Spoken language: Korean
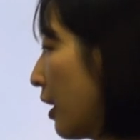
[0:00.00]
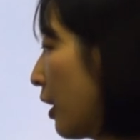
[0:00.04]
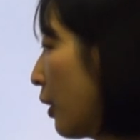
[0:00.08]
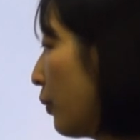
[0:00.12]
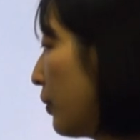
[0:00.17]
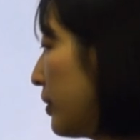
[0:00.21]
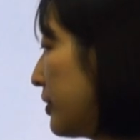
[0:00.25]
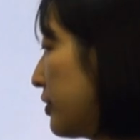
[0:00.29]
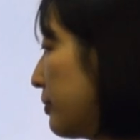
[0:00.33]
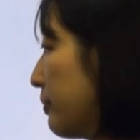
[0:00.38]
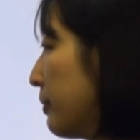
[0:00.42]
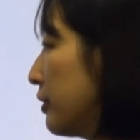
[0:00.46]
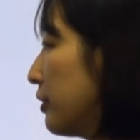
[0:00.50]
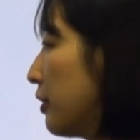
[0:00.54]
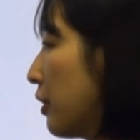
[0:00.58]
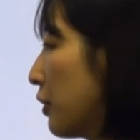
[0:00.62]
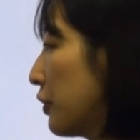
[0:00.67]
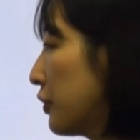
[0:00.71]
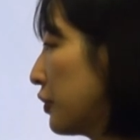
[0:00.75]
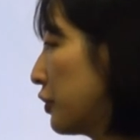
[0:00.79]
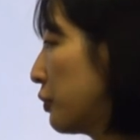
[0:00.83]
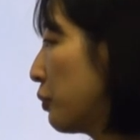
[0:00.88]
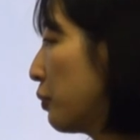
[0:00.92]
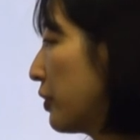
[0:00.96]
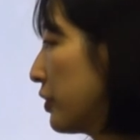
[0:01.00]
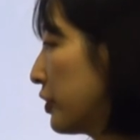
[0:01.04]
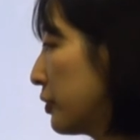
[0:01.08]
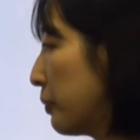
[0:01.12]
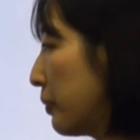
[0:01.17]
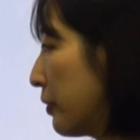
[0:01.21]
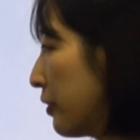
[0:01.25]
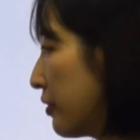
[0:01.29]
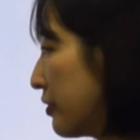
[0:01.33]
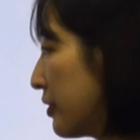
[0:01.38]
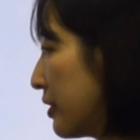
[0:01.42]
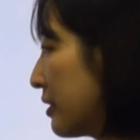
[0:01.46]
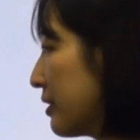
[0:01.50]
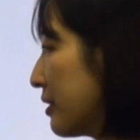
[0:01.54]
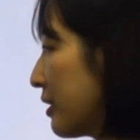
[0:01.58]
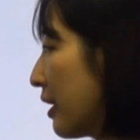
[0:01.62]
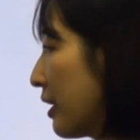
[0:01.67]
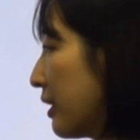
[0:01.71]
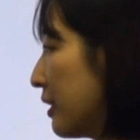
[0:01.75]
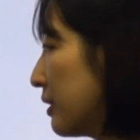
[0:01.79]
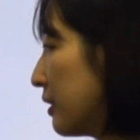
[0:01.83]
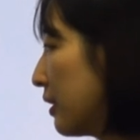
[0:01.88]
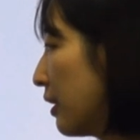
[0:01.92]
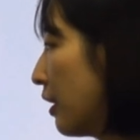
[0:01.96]
which belong to worshippers
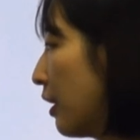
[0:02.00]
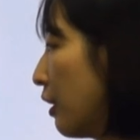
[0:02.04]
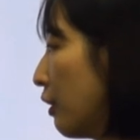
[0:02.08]
inside.